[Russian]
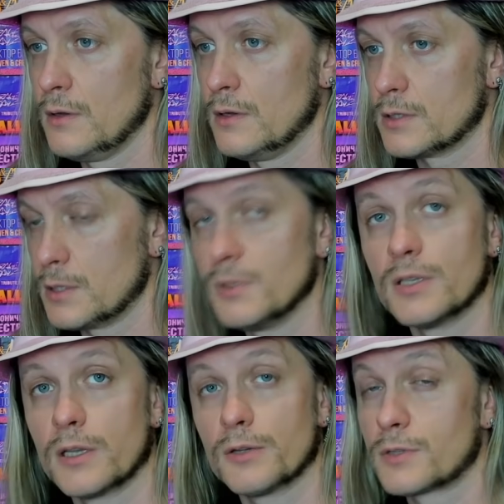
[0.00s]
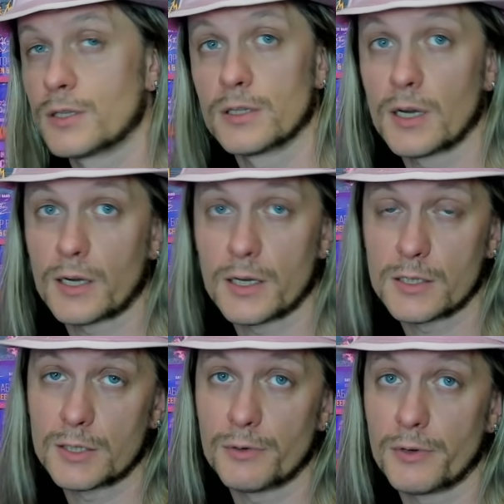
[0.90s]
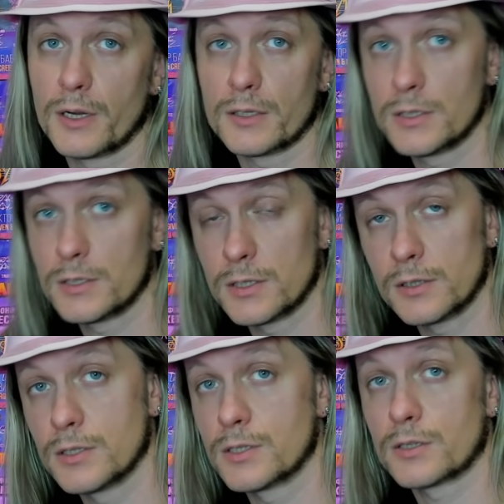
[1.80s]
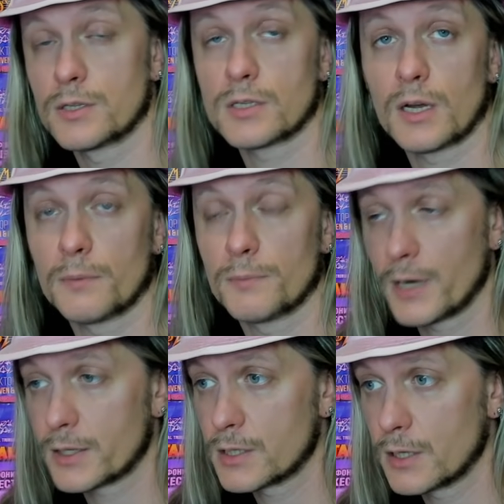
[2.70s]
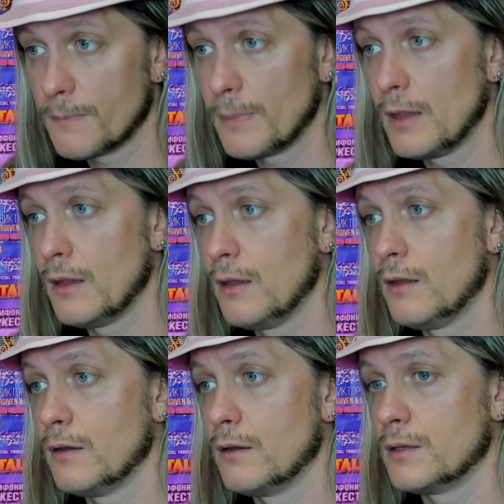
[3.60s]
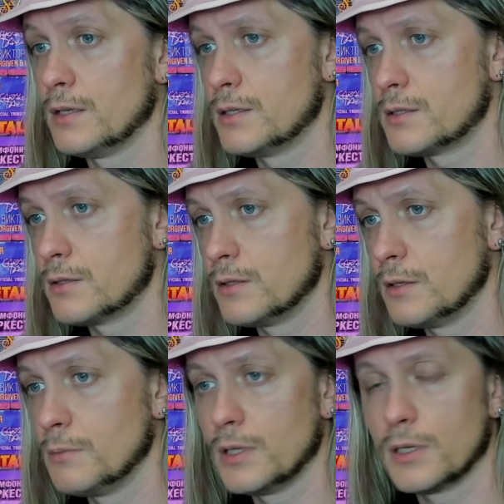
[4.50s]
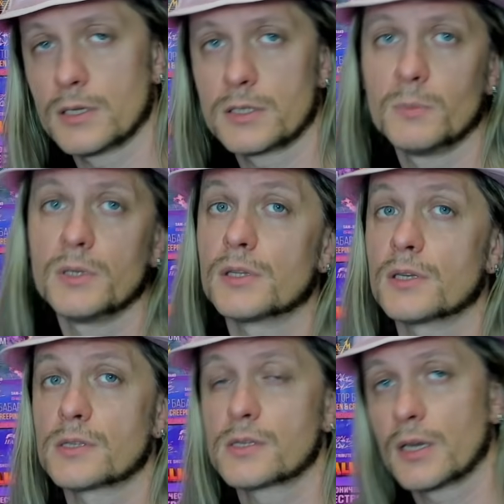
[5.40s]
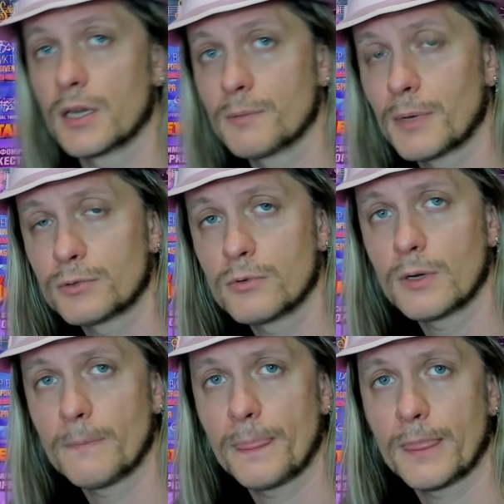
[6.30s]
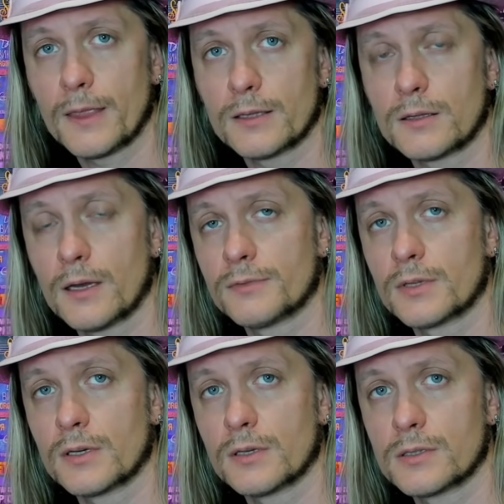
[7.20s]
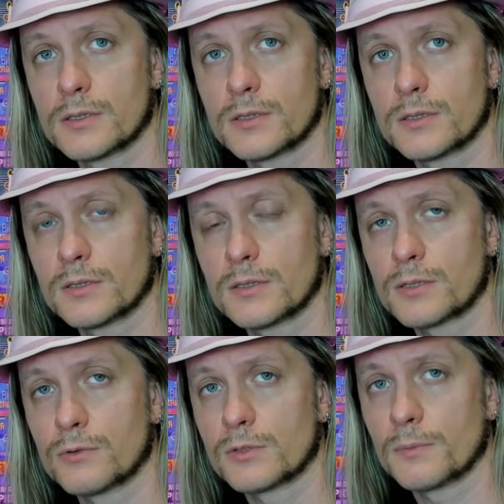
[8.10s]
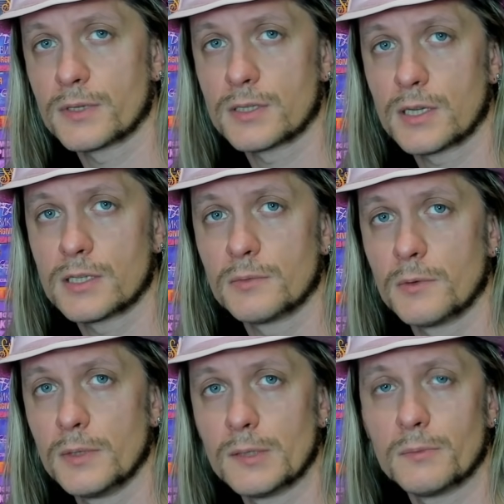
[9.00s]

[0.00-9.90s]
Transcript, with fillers: знаменитая, но, ну, кстати, недоказанная теория о 10 тысячах часах практики. Есть не менее знаменитое состояние потока от автора со сложно произносимым именем